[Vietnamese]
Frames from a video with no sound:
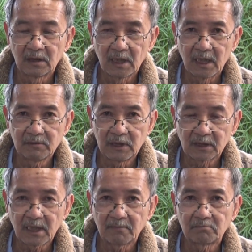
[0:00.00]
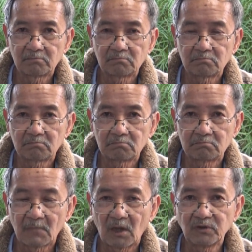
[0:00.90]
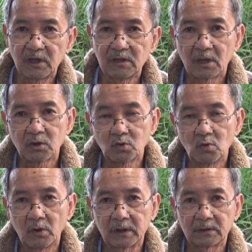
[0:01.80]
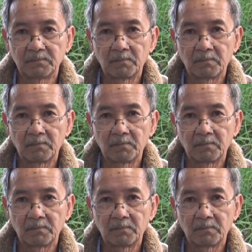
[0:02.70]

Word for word: để Việt Nam bảo vệ được cái chủ quyền.